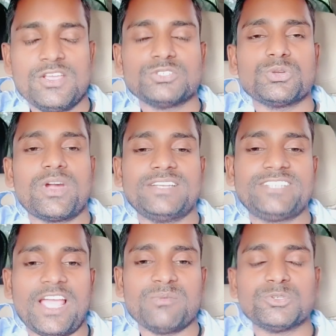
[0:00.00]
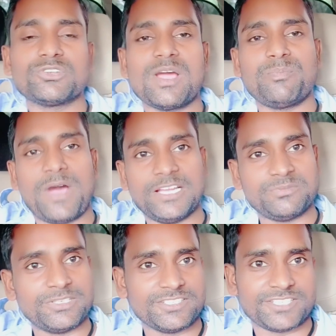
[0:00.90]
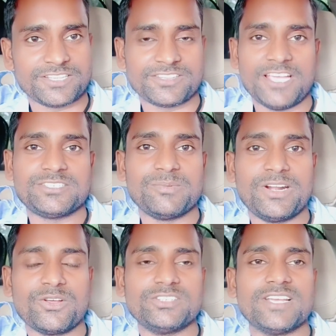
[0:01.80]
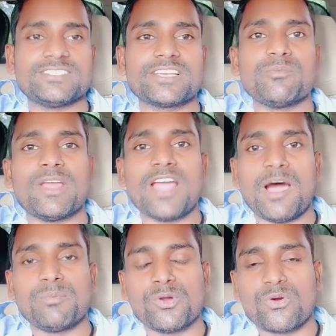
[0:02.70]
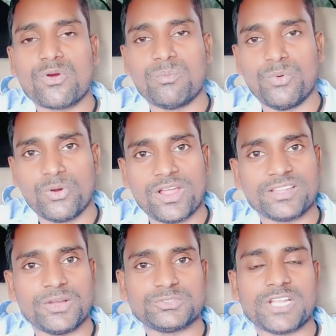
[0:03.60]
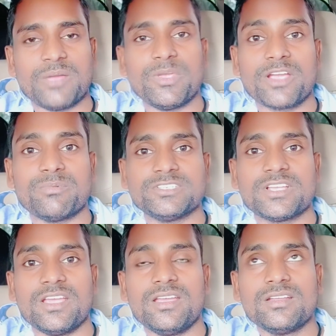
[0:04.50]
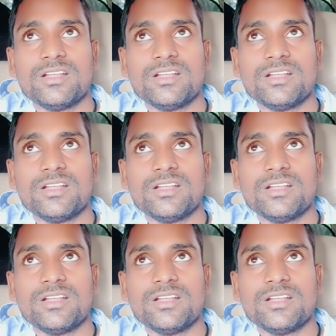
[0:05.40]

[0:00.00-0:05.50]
सो गाइस टाइम हो चुका है पाँच बज के सत्ताईस मिनट और जैसा कि मैंने आप लोगों को बोला था उस टाइम एक बज के